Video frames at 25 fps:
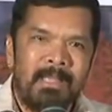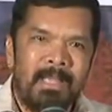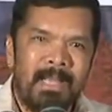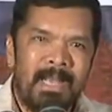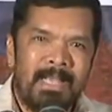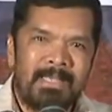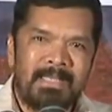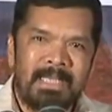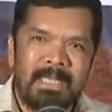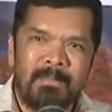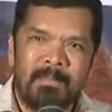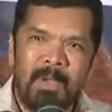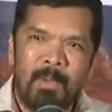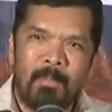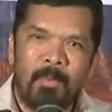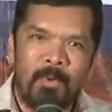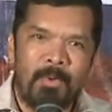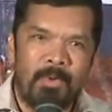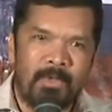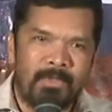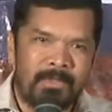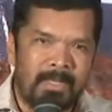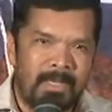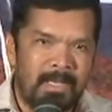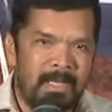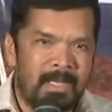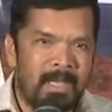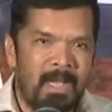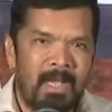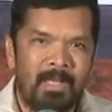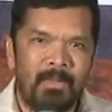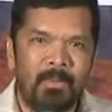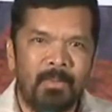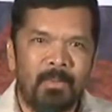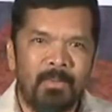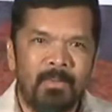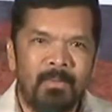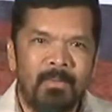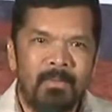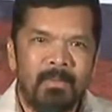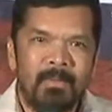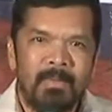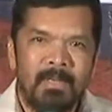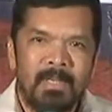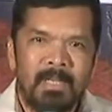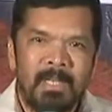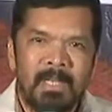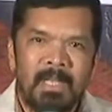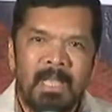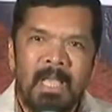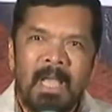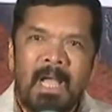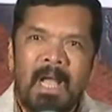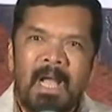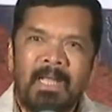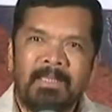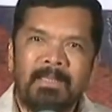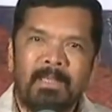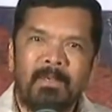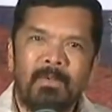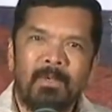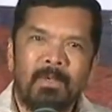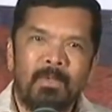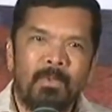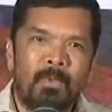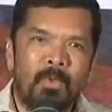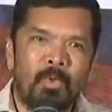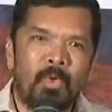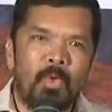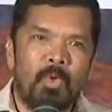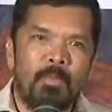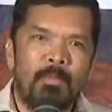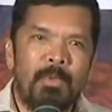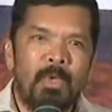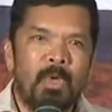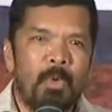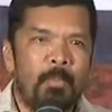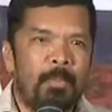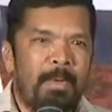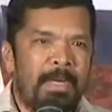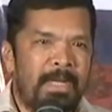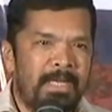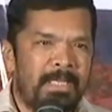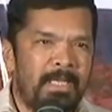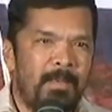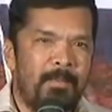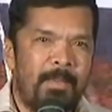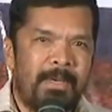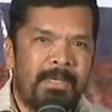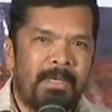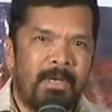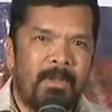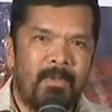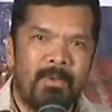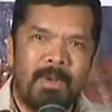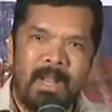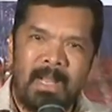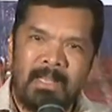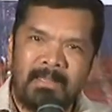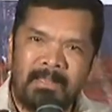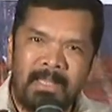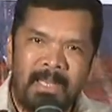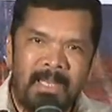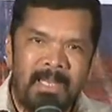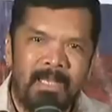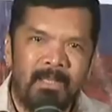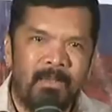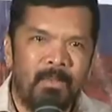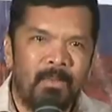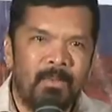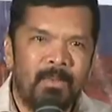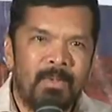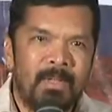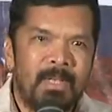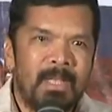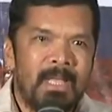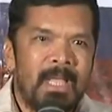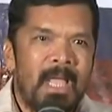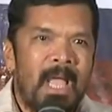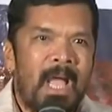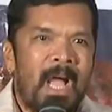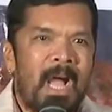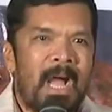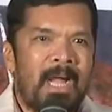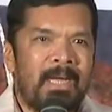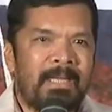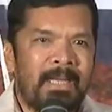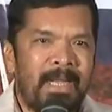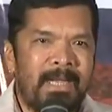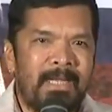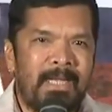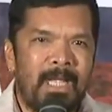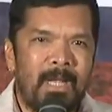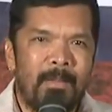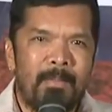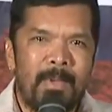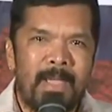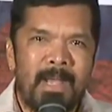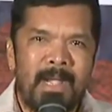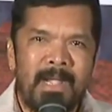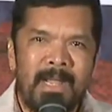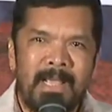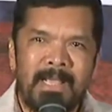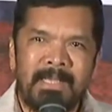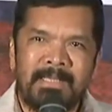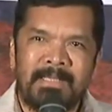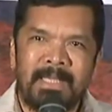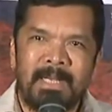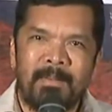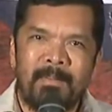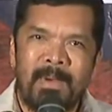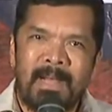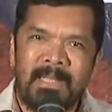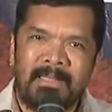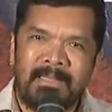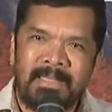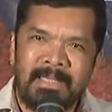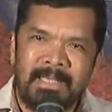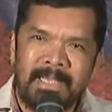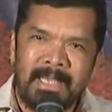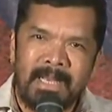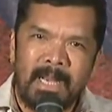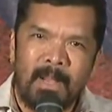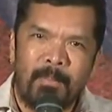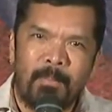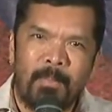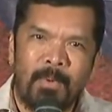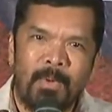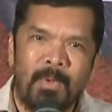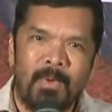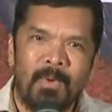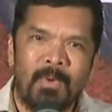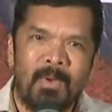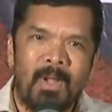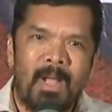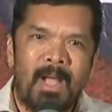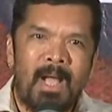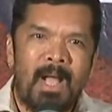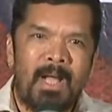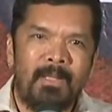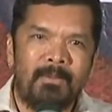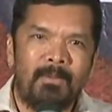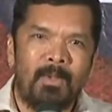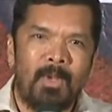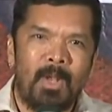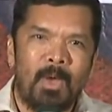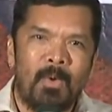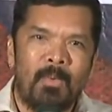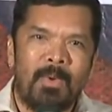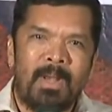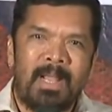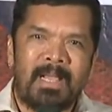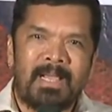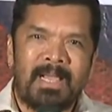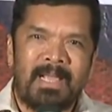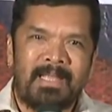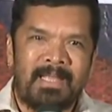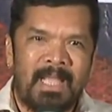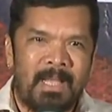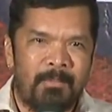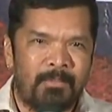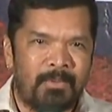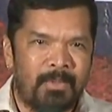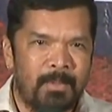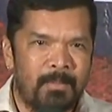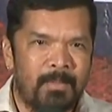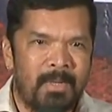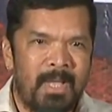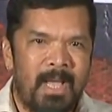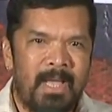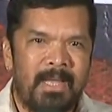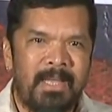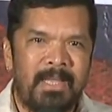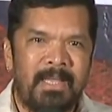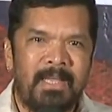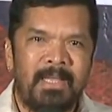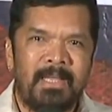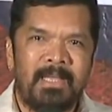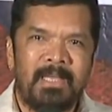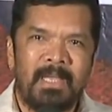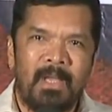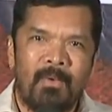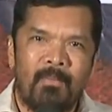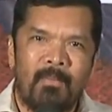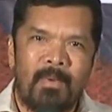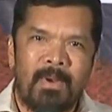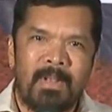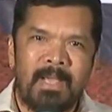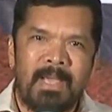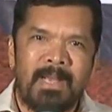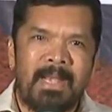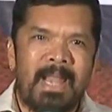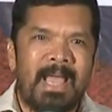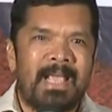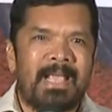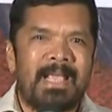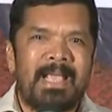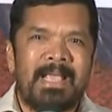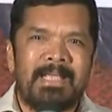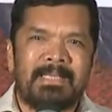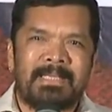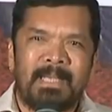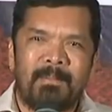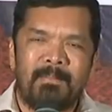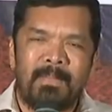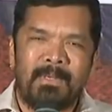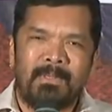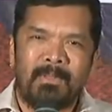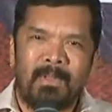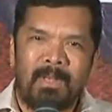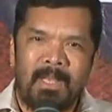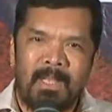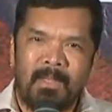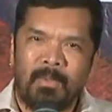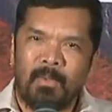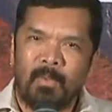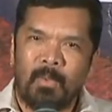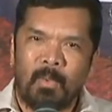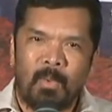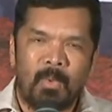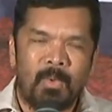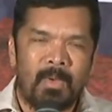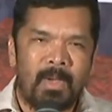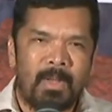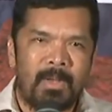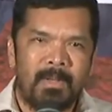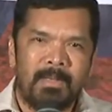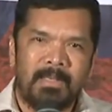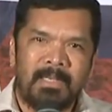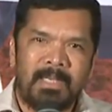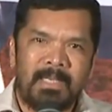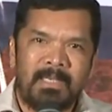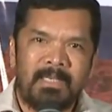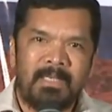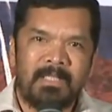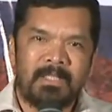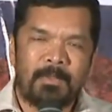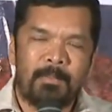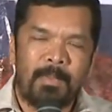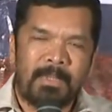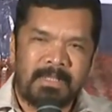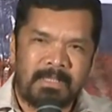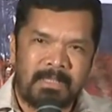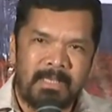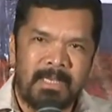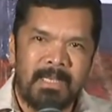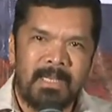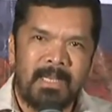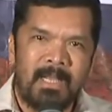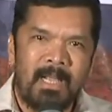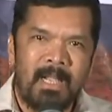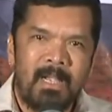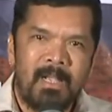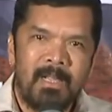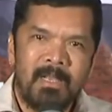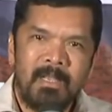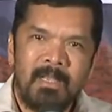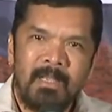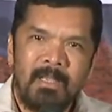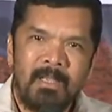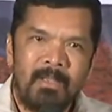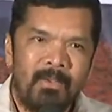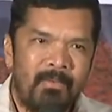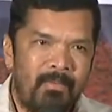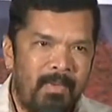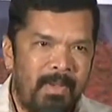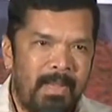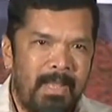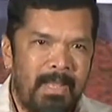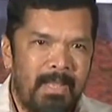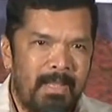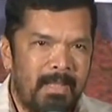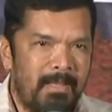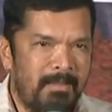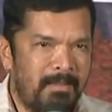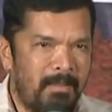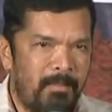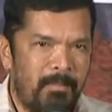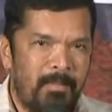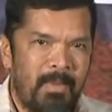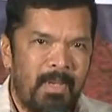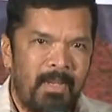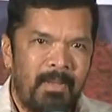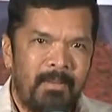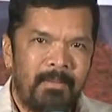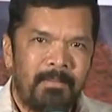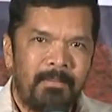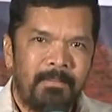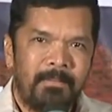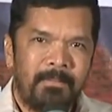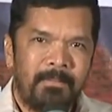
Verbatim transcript: నేను ఆ సినిమా ప్రొడ్యూసర్ని కాదు అతను ఎందుకు మీకు పిటిషన్ పెట్టాడో నాకు తెలియదు ఆ టైటిల్ మీద నేను సినిమా తీయనప్పుడు అందులో ఉన్న కథాంశం కానీ ఎవరికైనా నాకు ఏ సంబంధం లేదు గురువుగారు స్పష్టంగా వినయంగా చెప్పారు